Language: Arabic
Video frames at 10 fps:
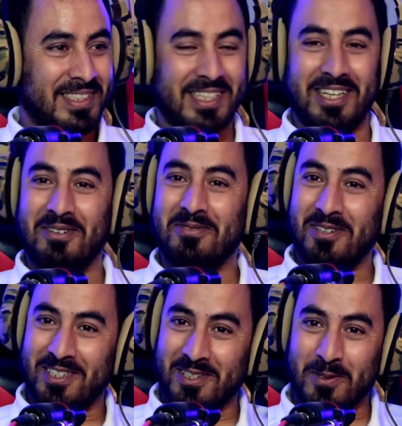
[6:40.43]
الله
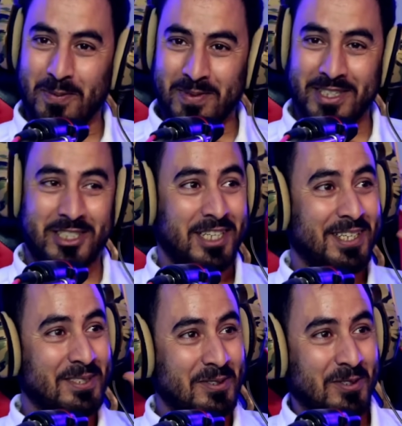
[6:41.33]
يعفو عليكم هادشي
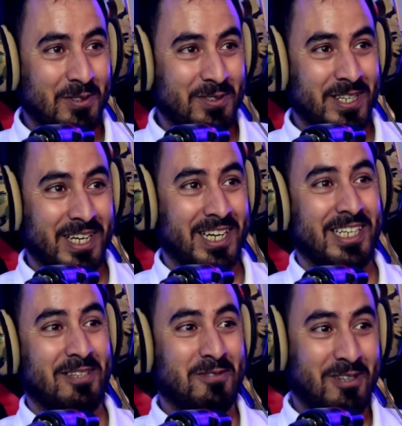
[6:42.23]
اللي نقولوا الله
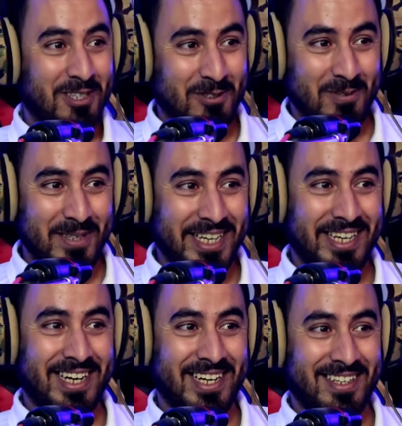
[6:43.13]
يعفو عليكم
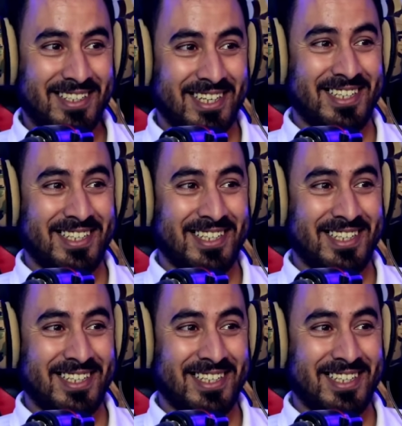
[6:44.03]
الكراغلا